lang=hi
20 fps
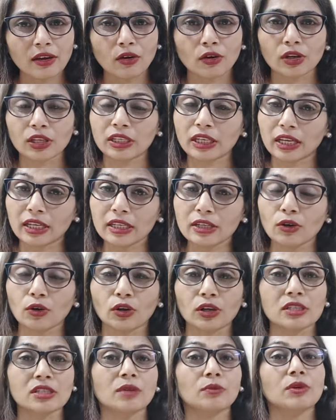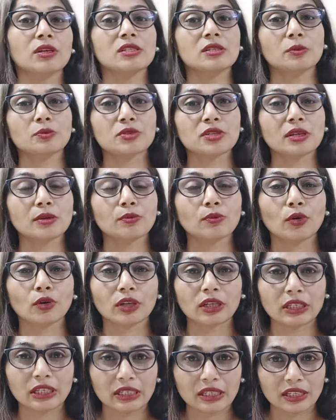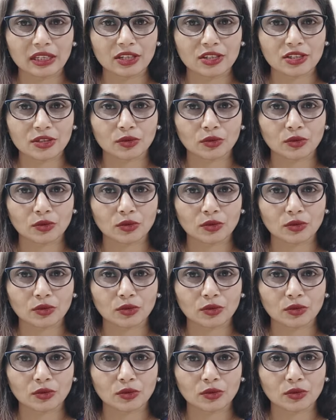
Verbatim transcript: और यही ऑटिज़म का सबसे इम्पॉर्टेंट इंडिकेशन